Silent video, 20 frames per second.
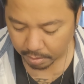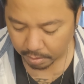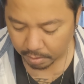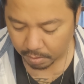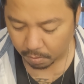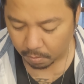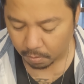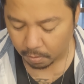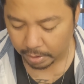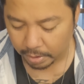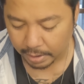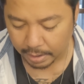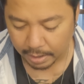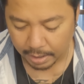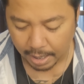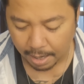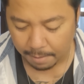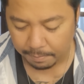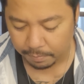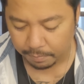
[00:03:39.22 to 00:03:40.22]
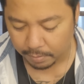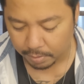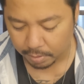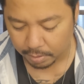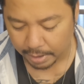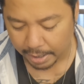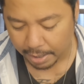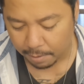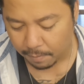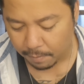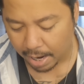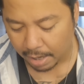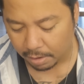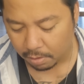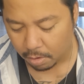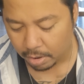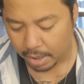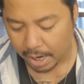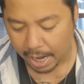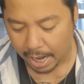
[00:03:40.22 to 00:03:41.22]
โดยนะครับ เอวา
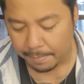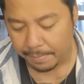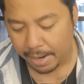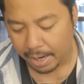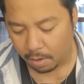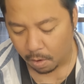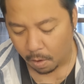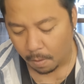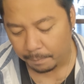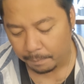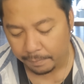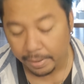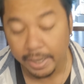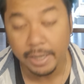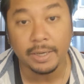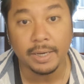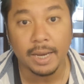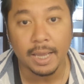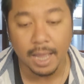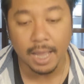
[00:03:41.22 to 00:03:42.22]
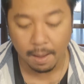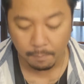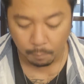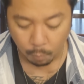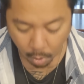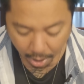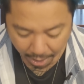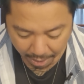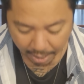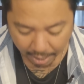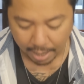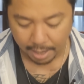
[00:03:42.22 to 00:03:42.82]
ก็ได้มาคอมเมนต์นะครับว่า